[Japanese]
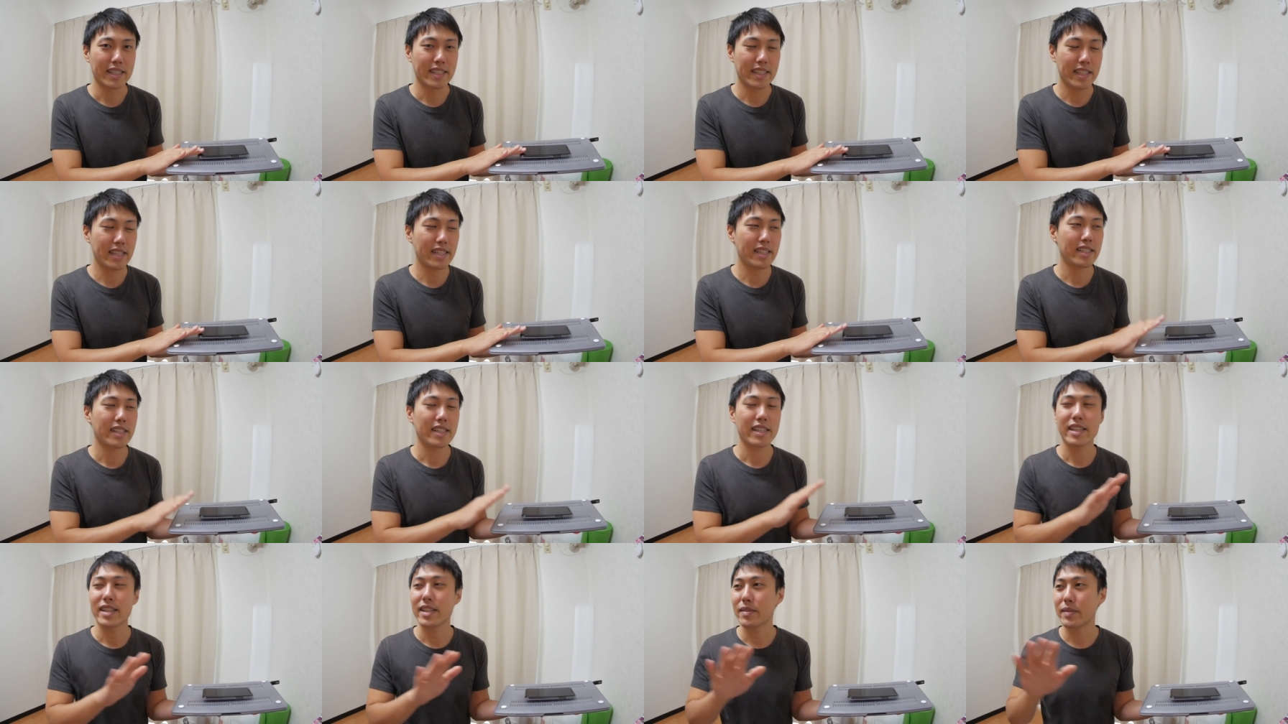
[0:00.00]

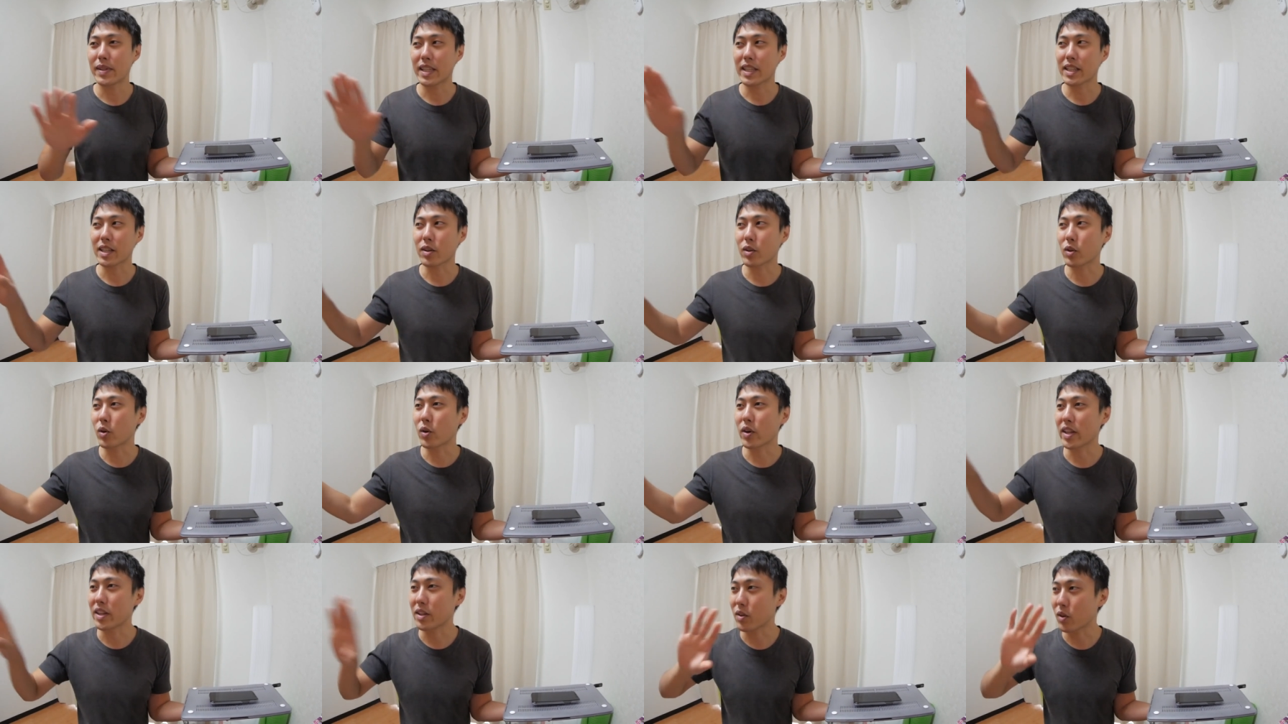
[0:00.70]
で、まあ、なんか
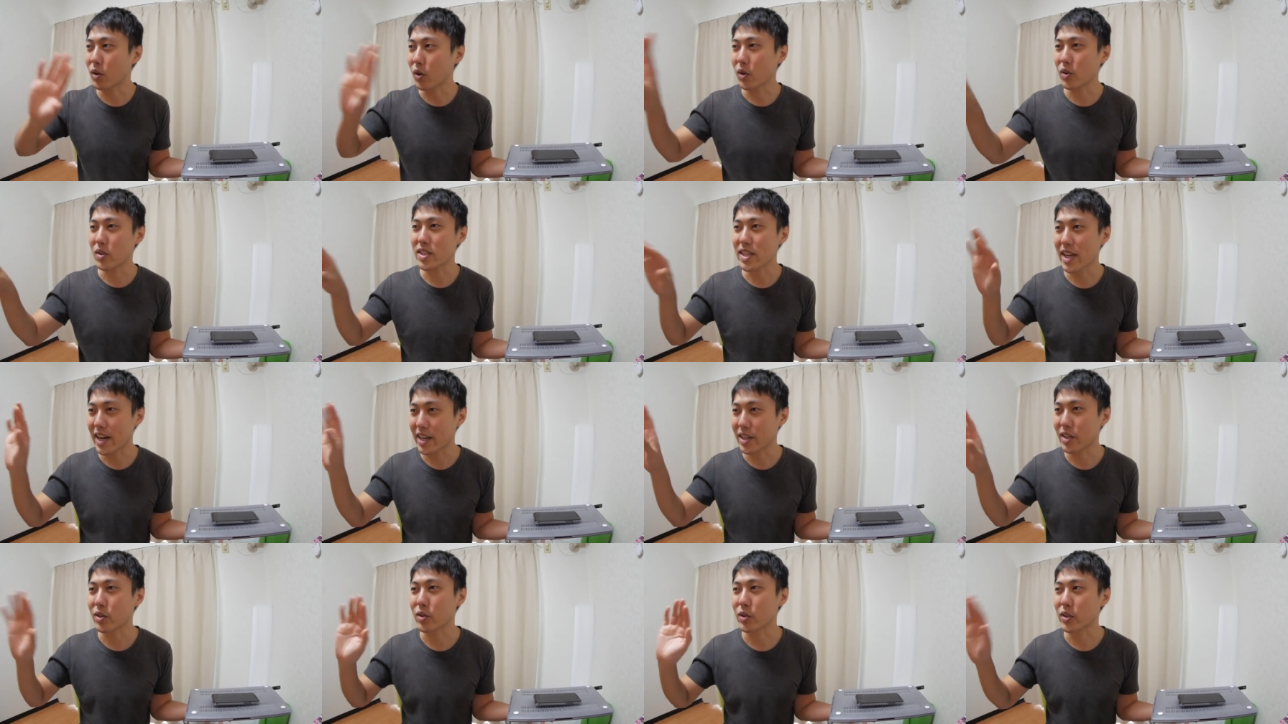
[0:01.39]
ここら辺でこう、
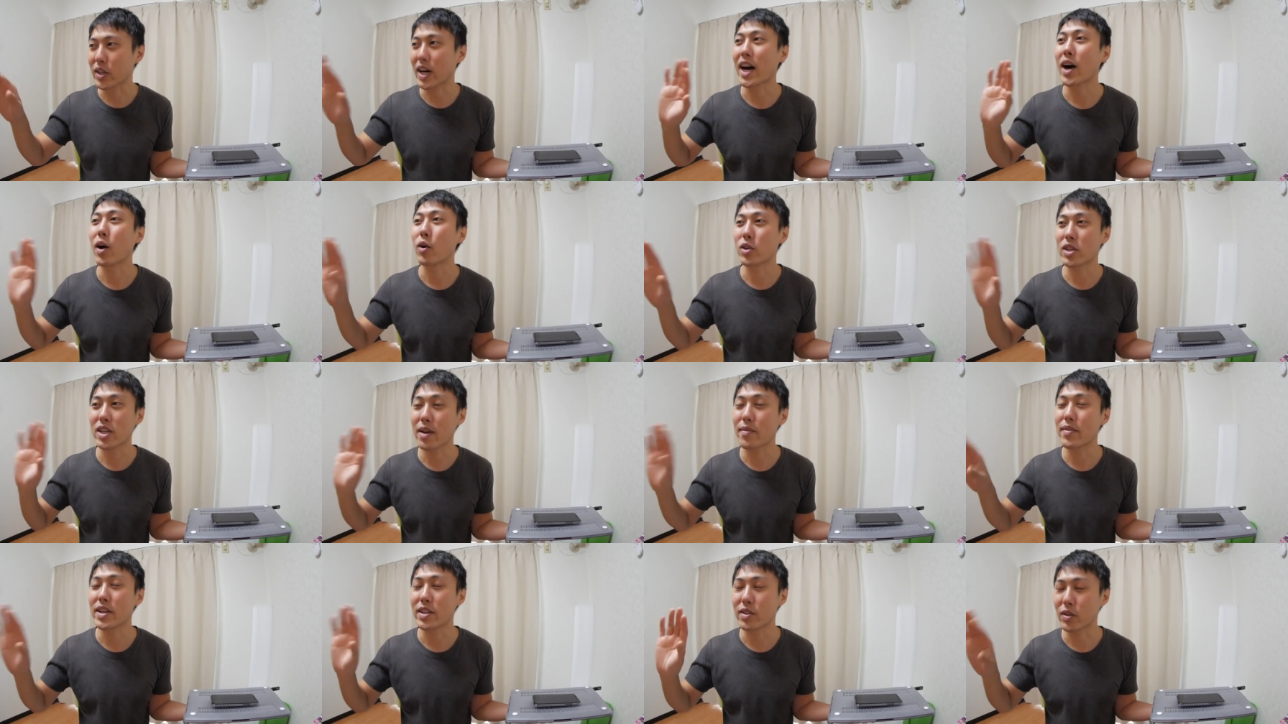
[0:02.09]
作業とか、お
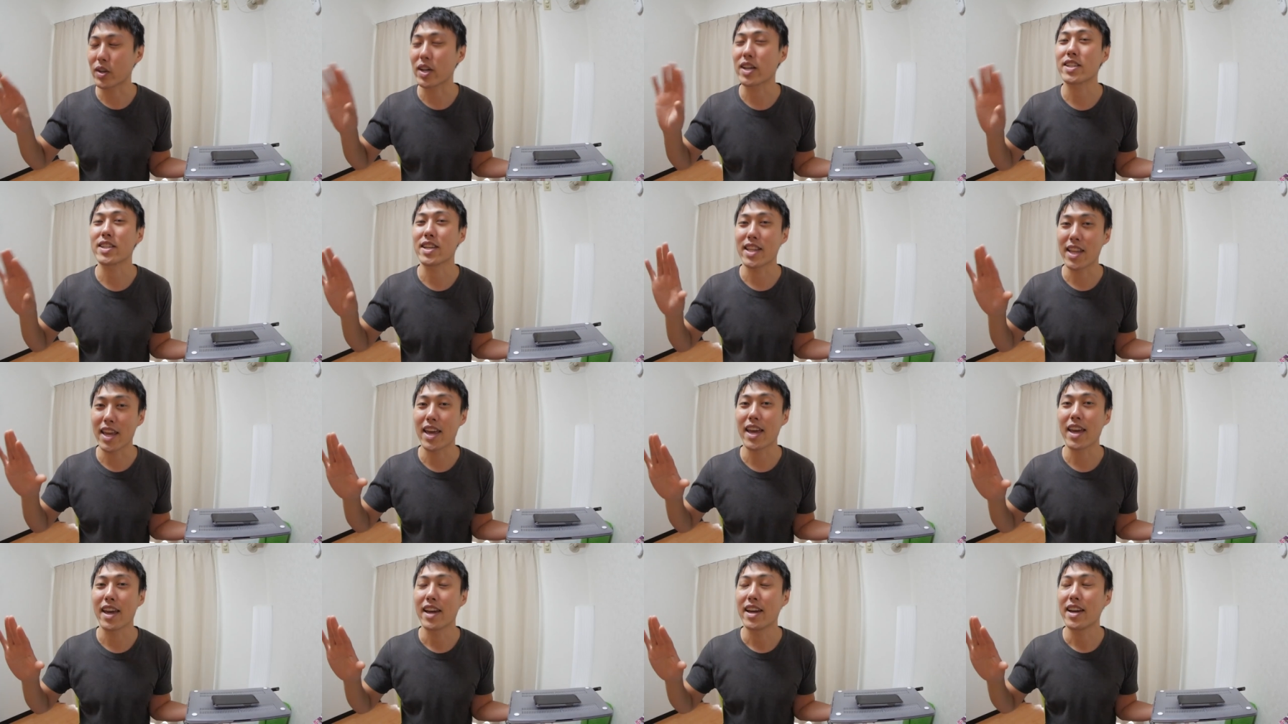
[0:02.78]
しゃべりとかして
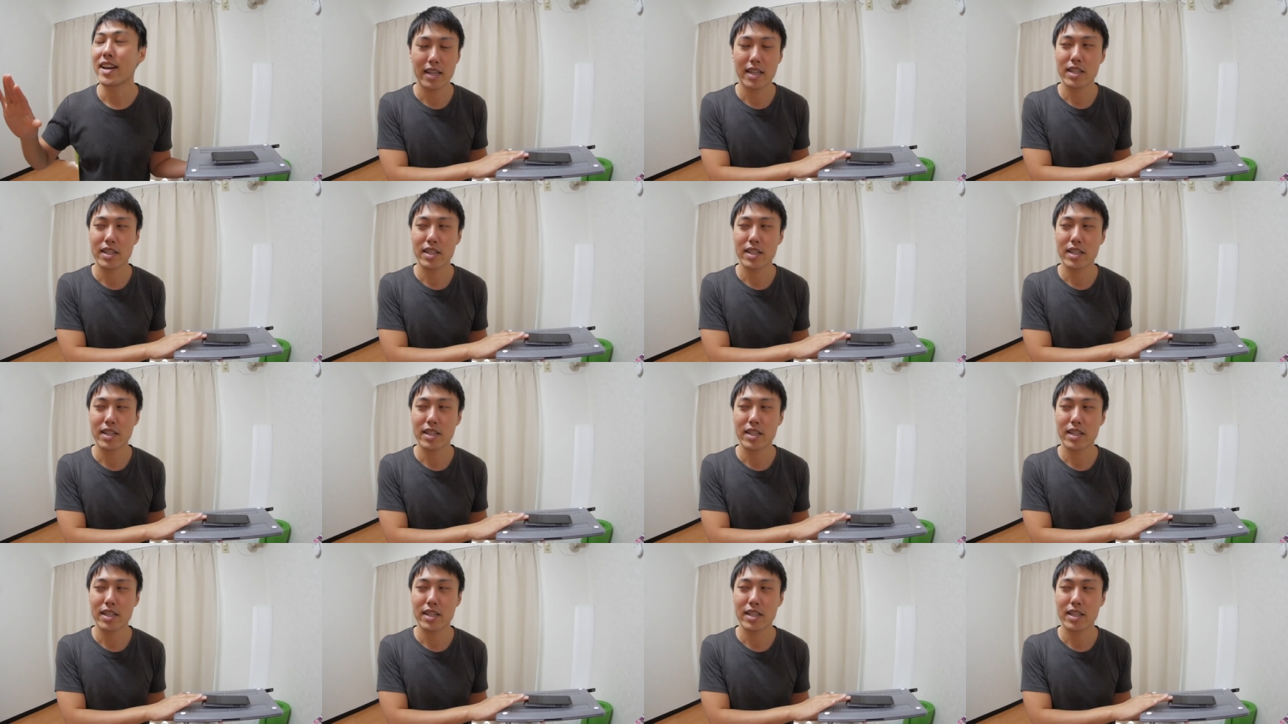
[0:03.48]
て、